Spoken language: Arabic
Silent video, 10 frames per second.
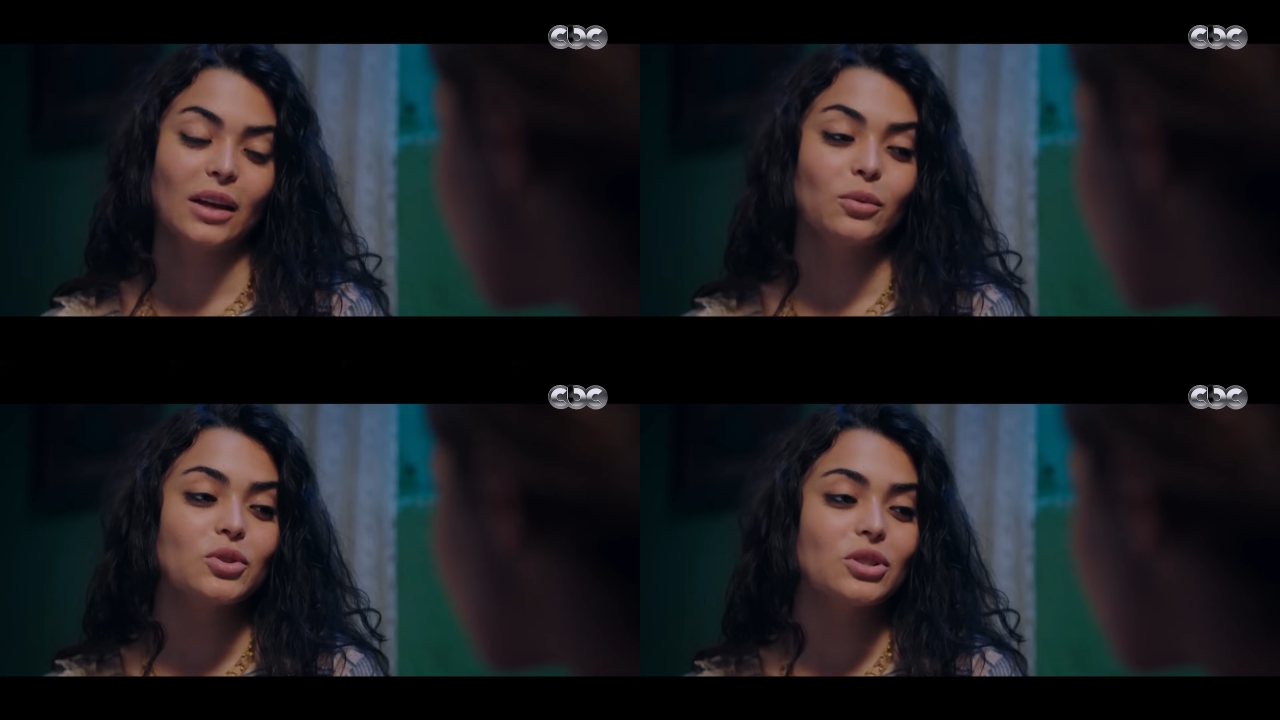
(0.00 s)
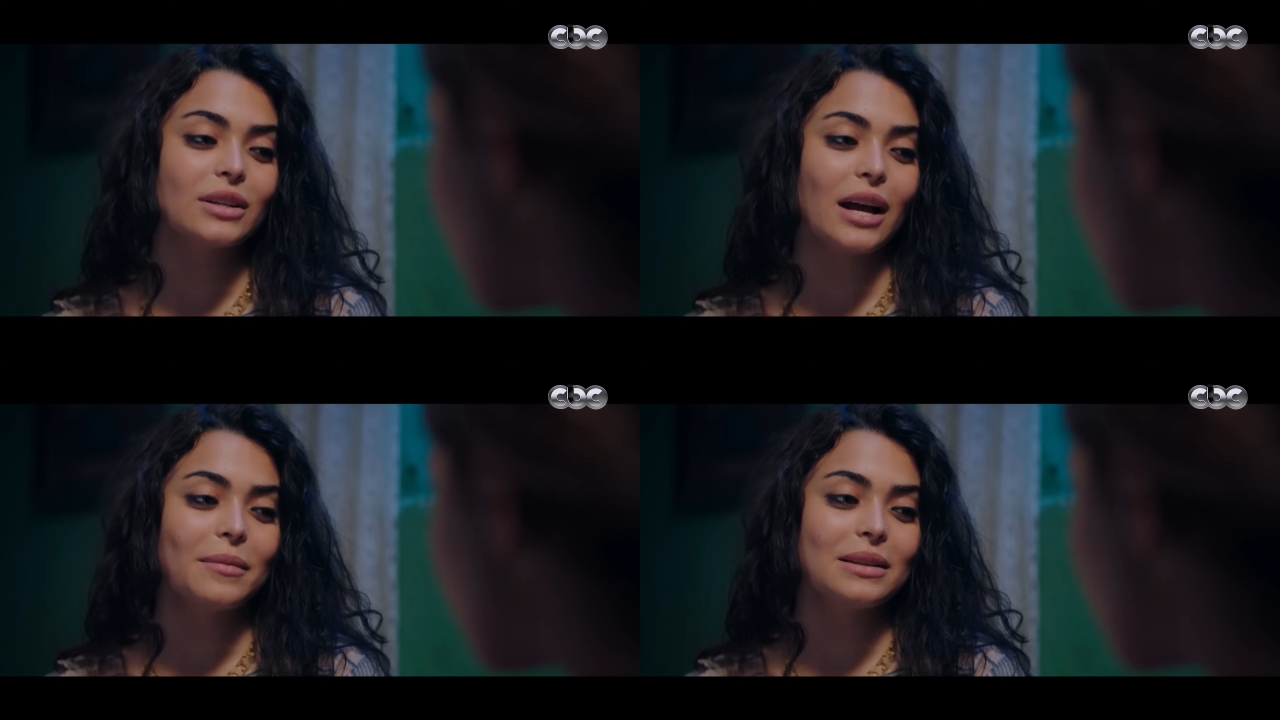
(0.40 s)
كان
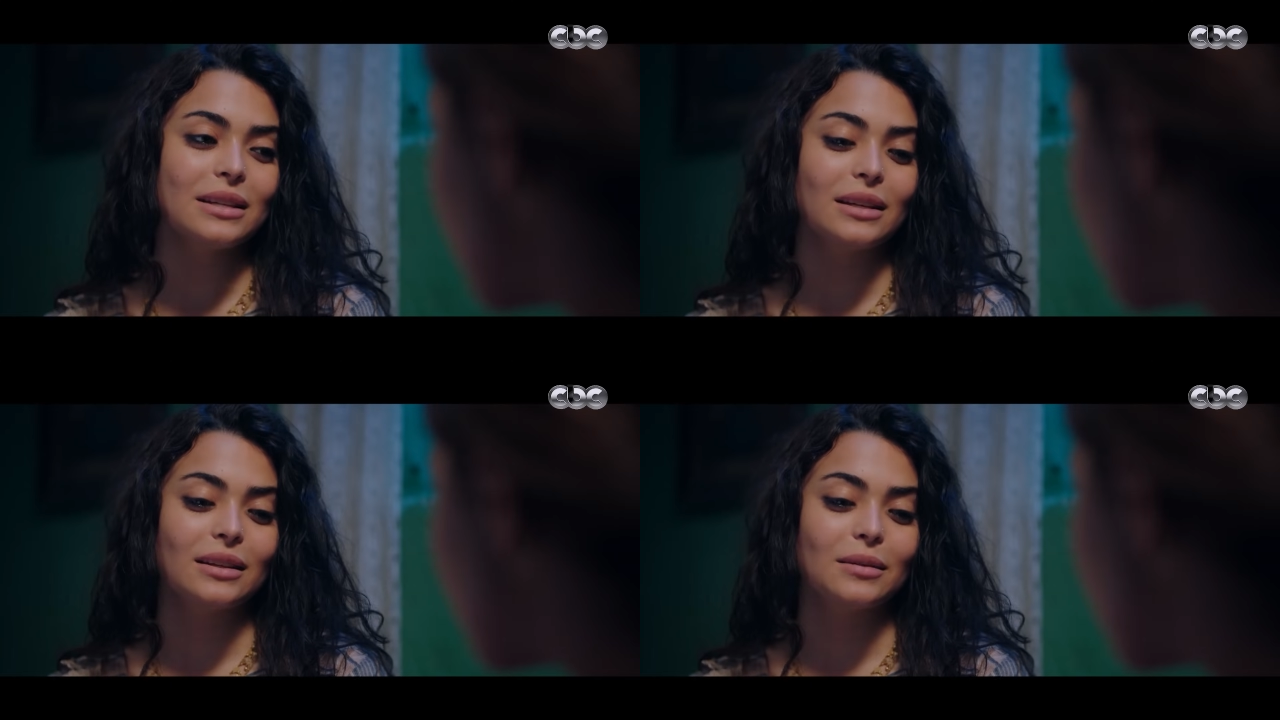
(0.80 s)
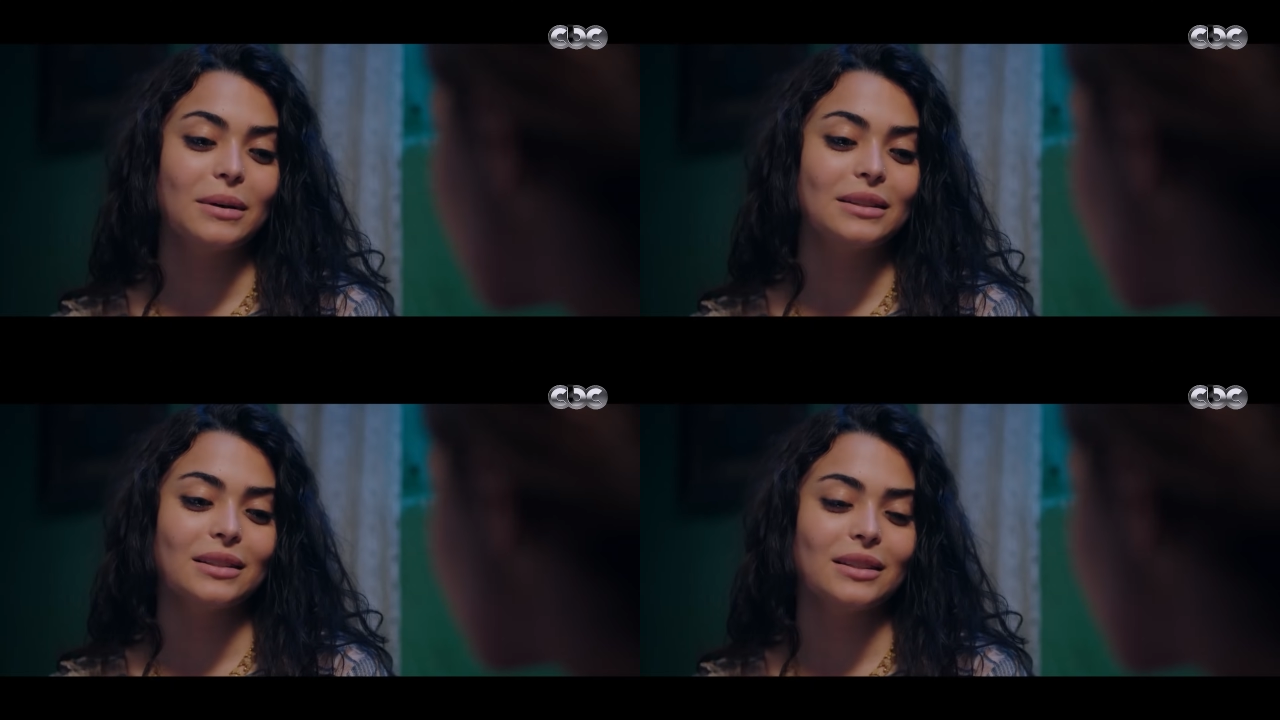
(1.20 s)
وشك عامل زي
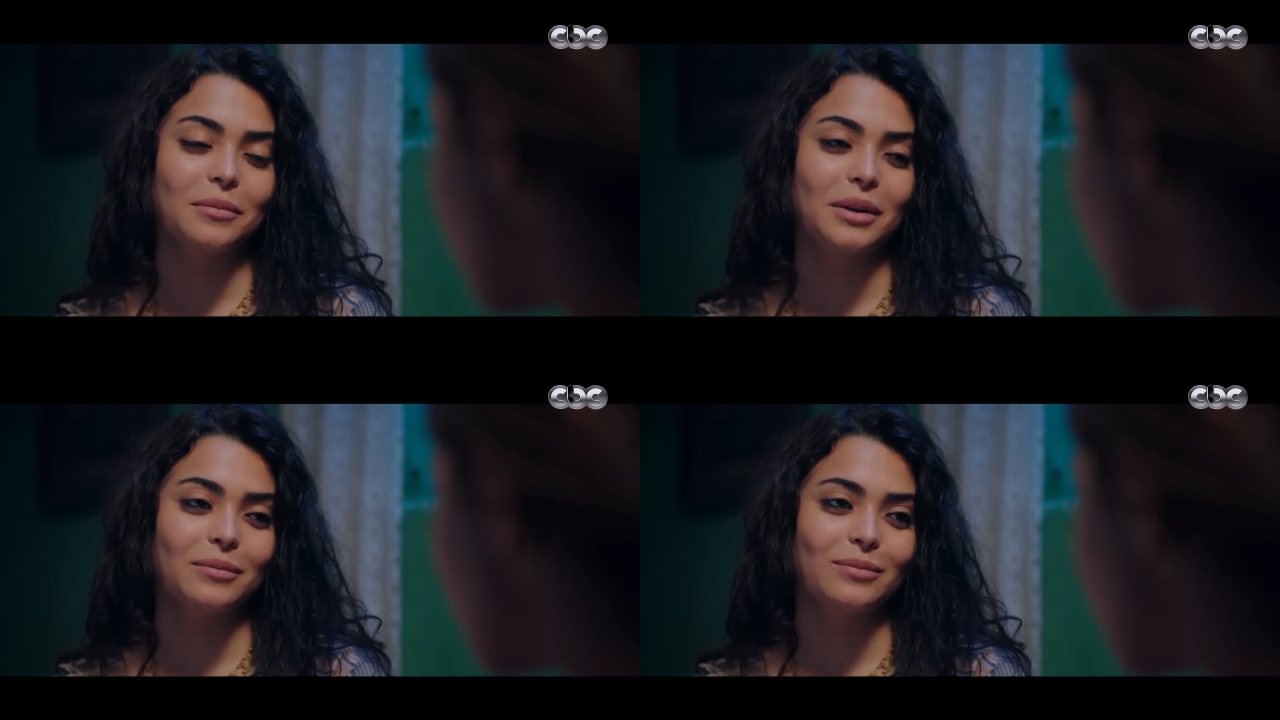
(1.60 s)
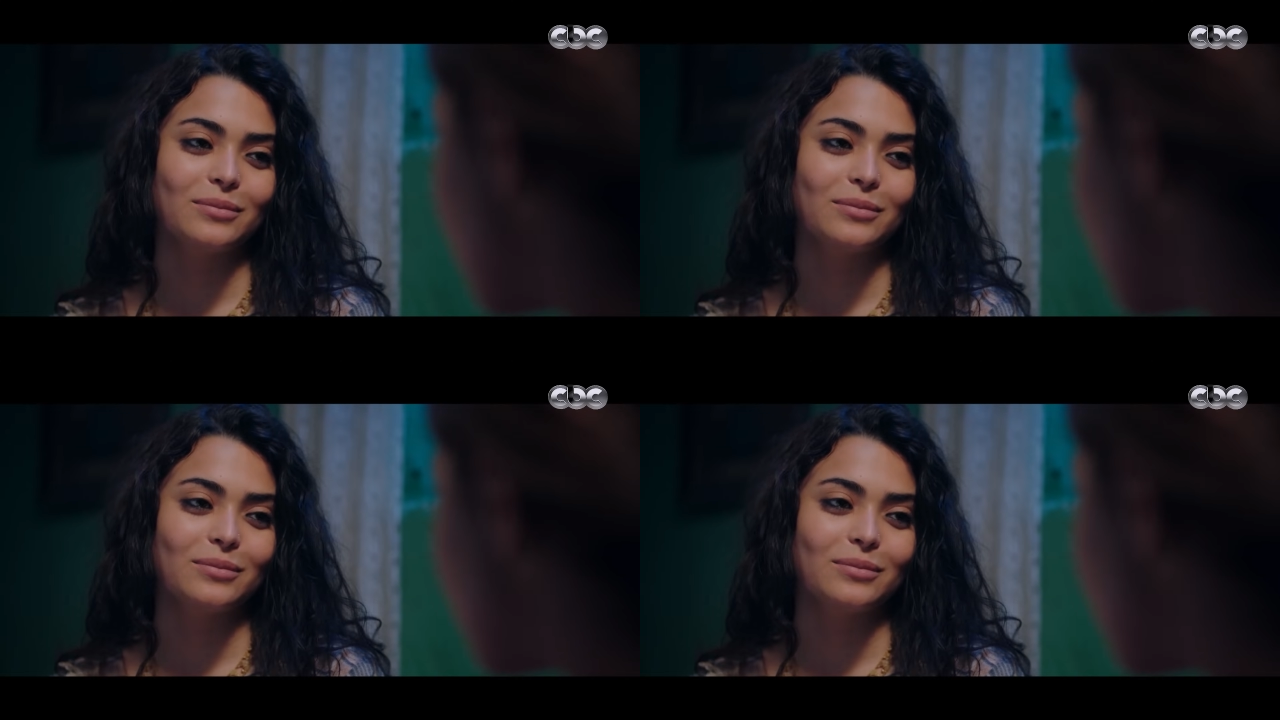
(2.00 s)
البدر التمام